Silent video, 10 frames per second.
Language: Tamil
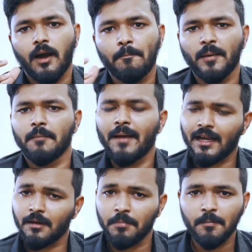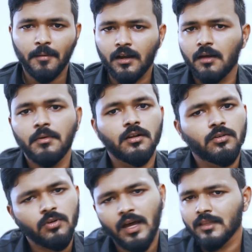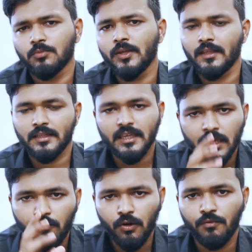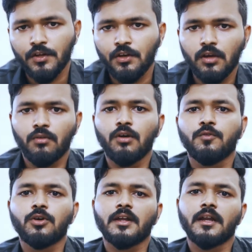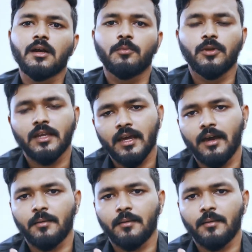அப்படியே பேக்கப்பே பண்ணாமல் இருக்கணும்னா அது முடியாது நீங்கள் எவ்வளோ வீடியோ எவ்வளோ ஃபோட்டோ எடுக்க போகிறீங்க